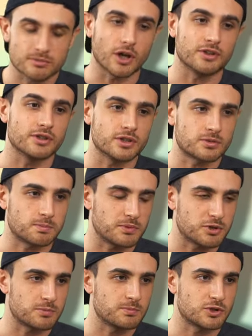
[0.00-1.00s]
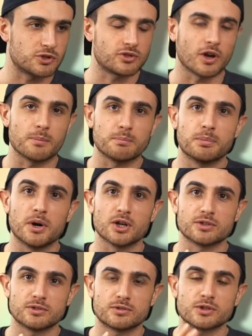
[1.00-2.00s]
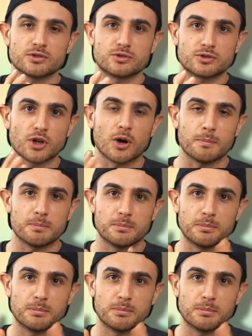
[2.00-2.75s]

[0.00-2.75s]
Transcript: on the stop pot, chop